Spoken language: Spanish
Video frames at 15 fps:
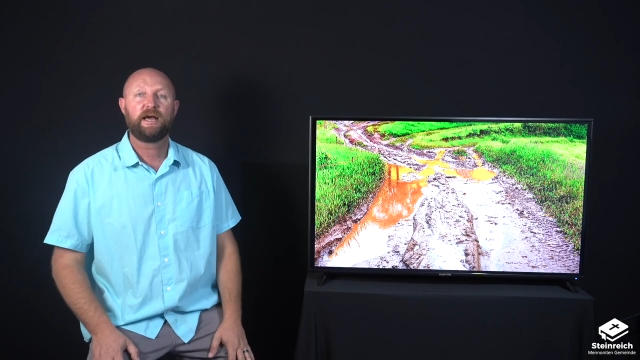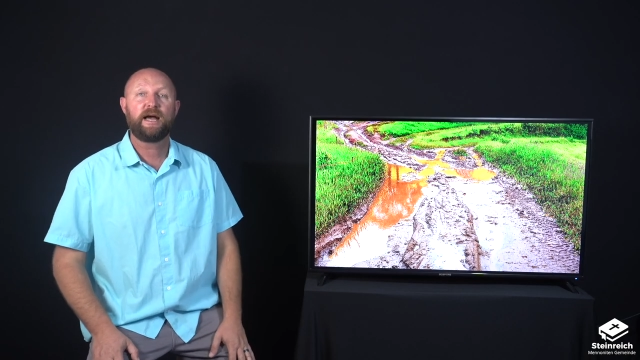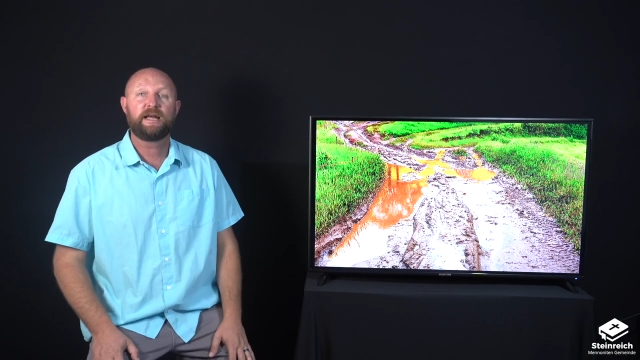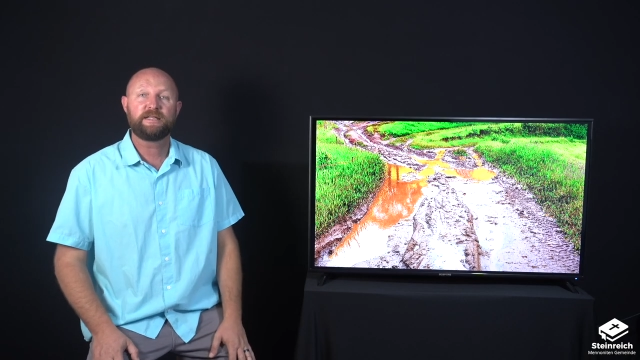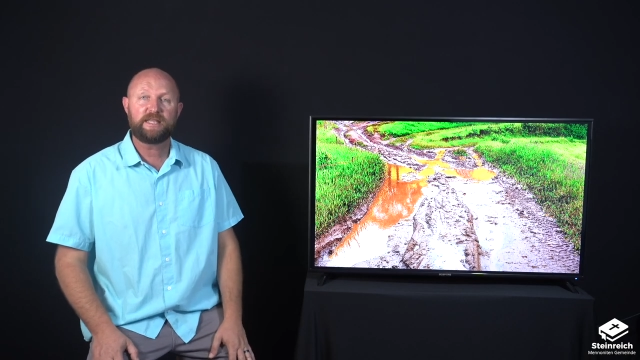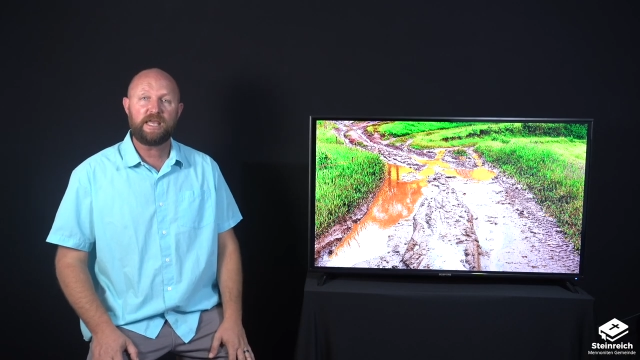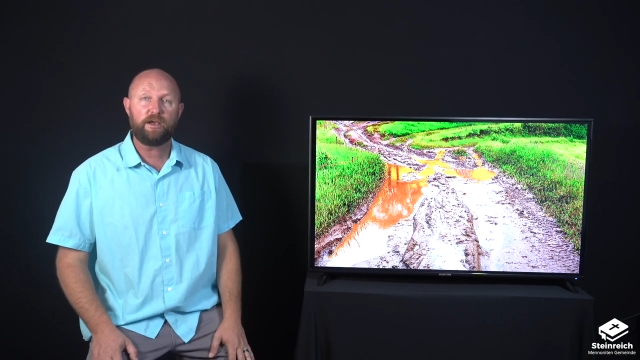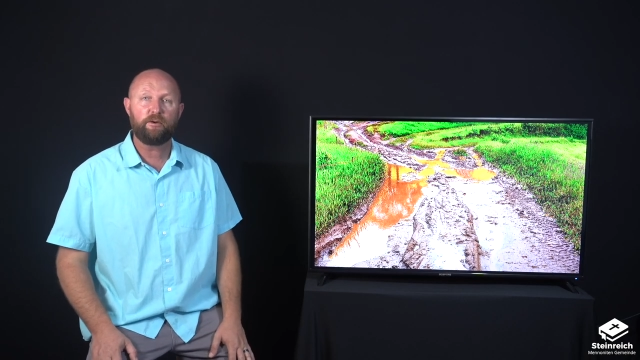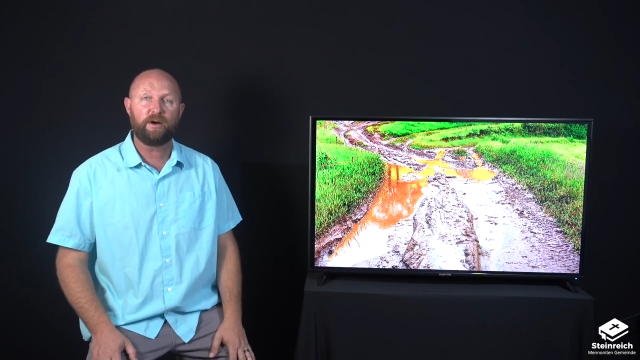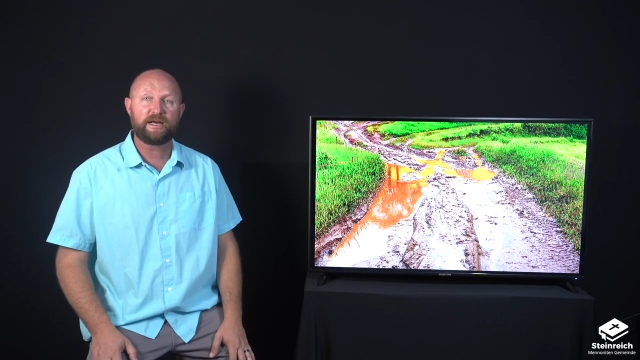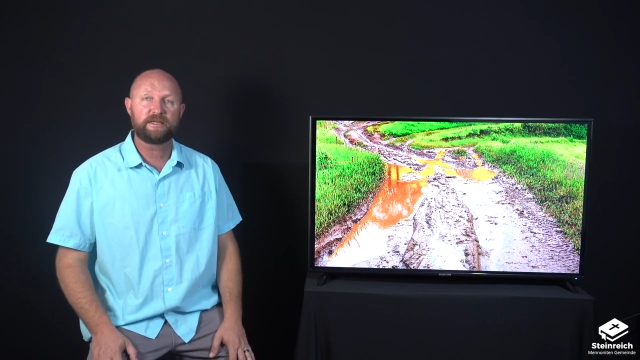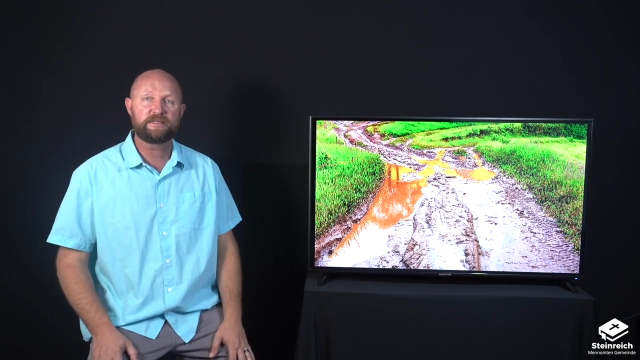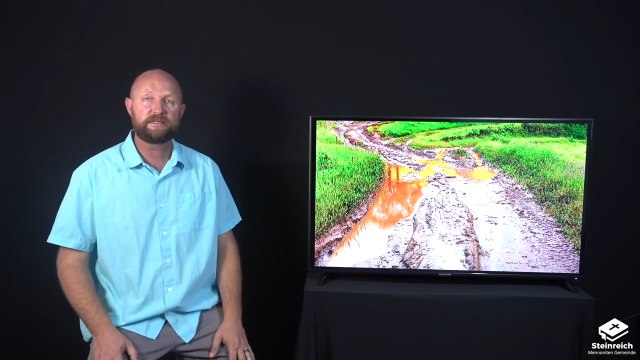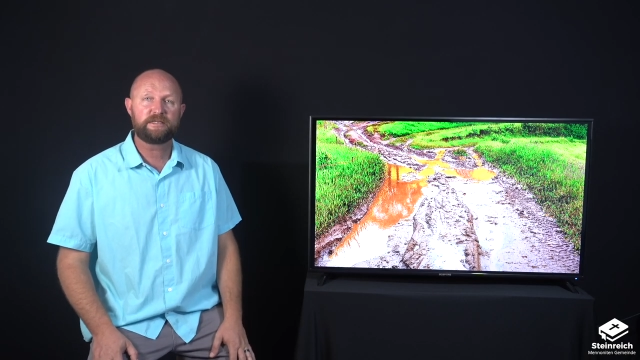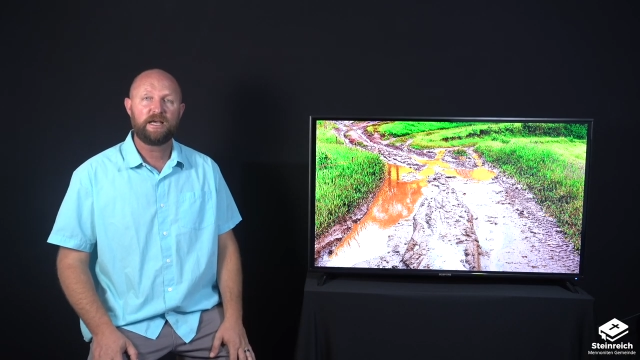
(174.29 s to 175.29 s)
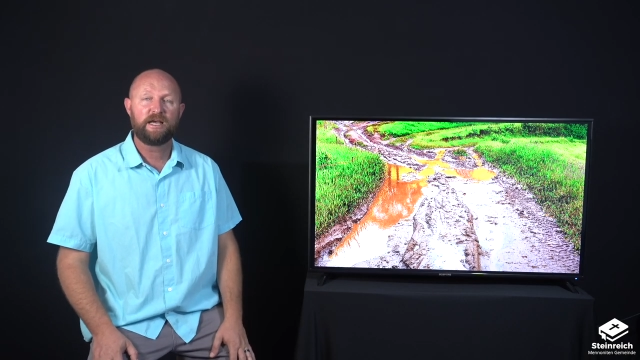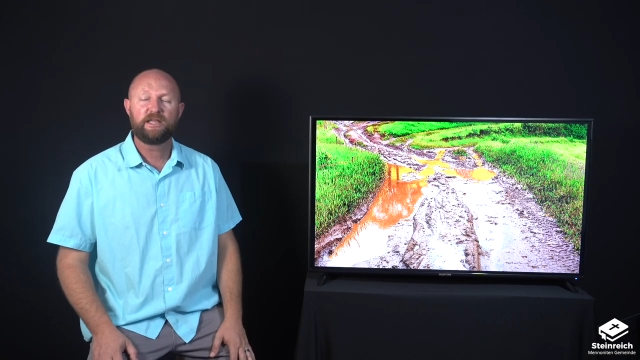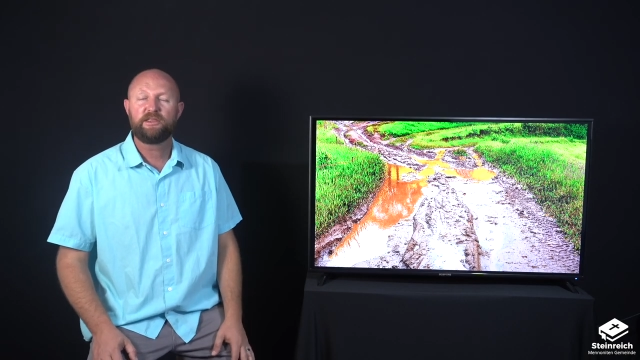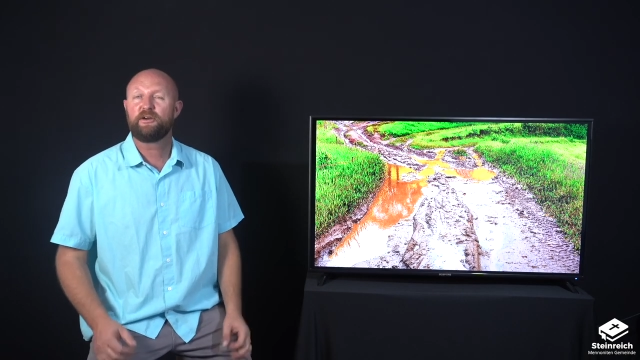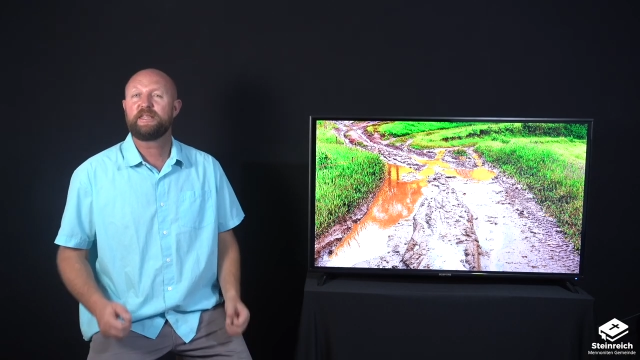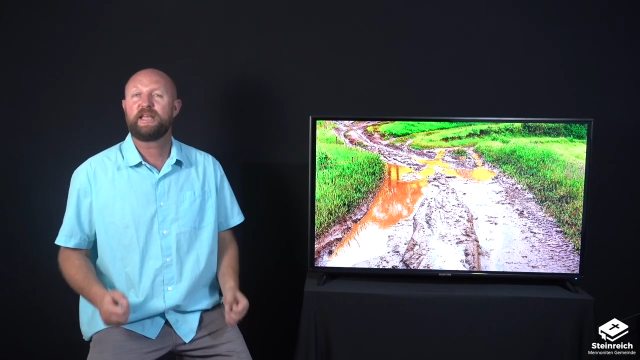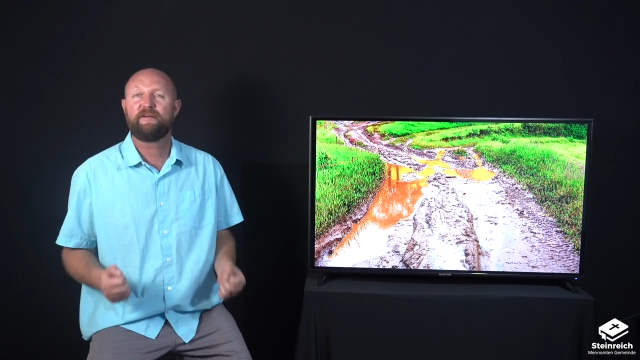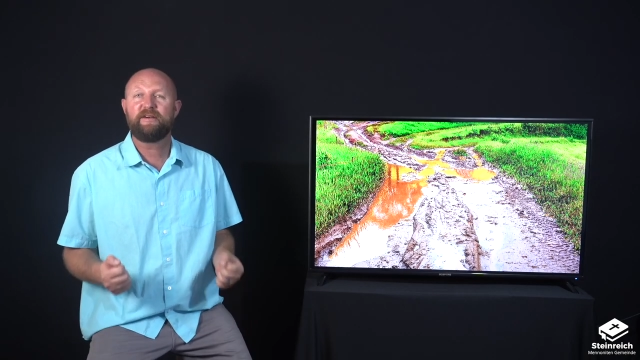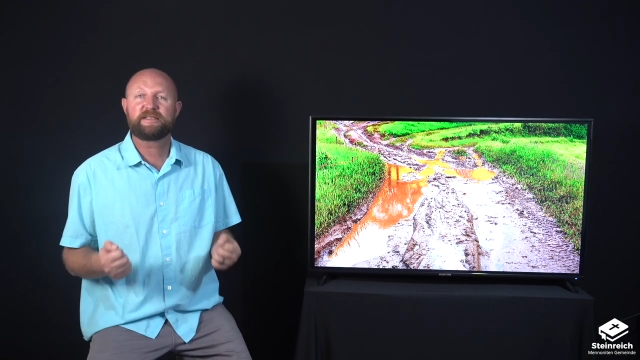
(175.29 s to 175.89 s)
antiguas donde a